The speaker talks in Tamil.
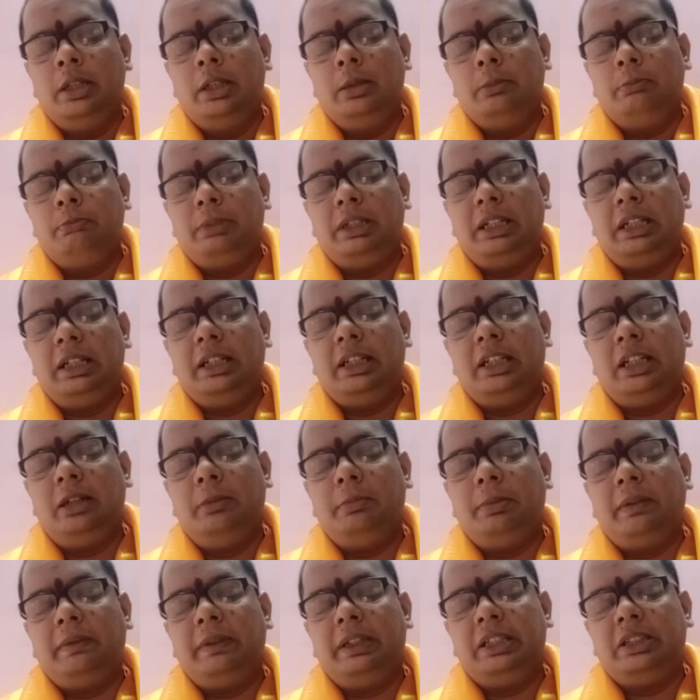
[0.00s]
இப்போல்லாம்
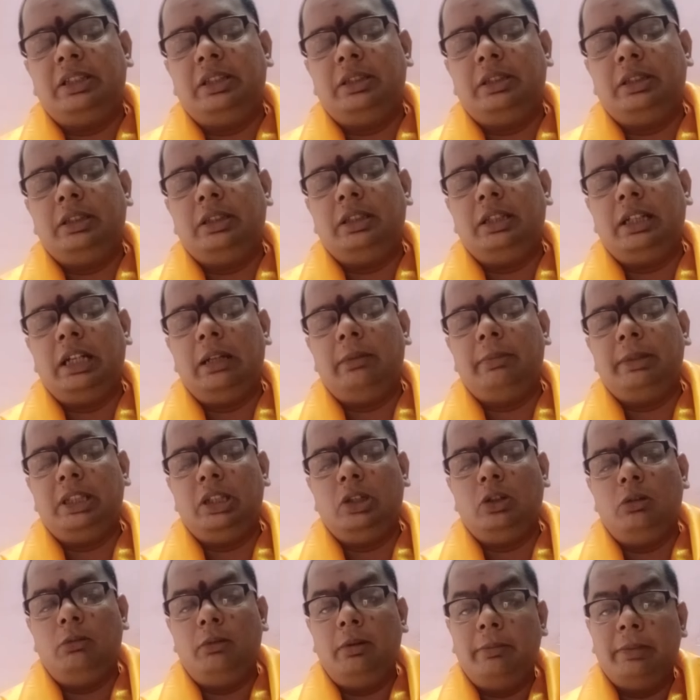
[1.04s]
கிரகப்பிரவேசத்துக்கு
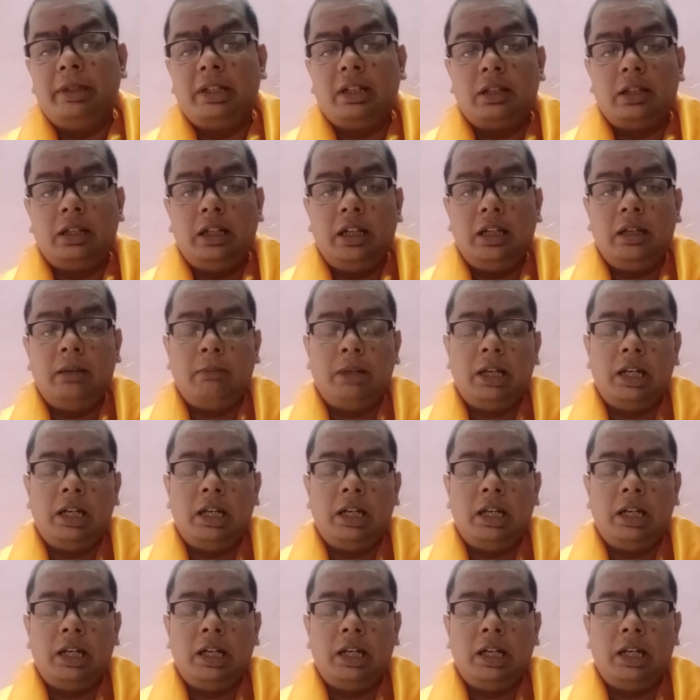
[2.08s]
கணபதி ஹோமம் பண்ணுறா